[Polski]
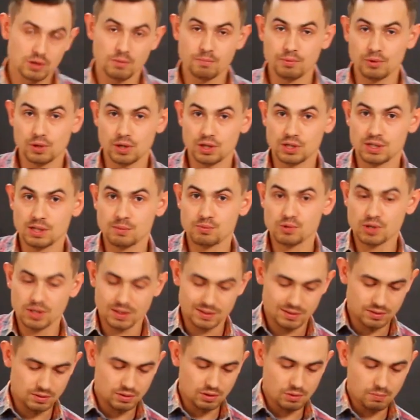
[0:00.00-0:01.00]
go podać na
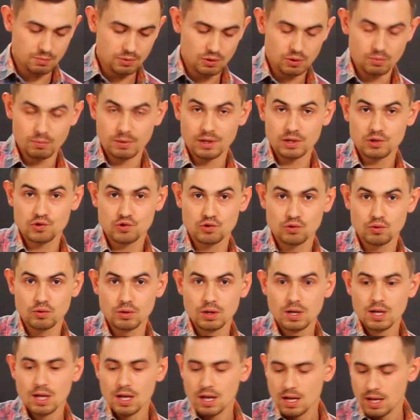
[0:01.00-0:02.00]
przykład z odrobiną ryżu
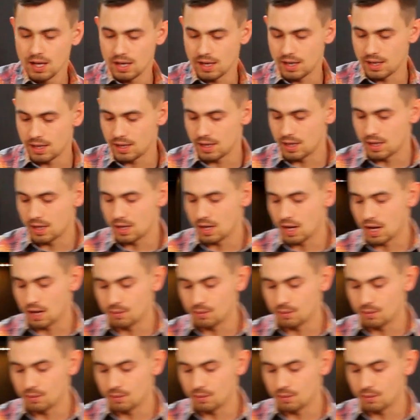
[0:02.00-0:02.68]
e,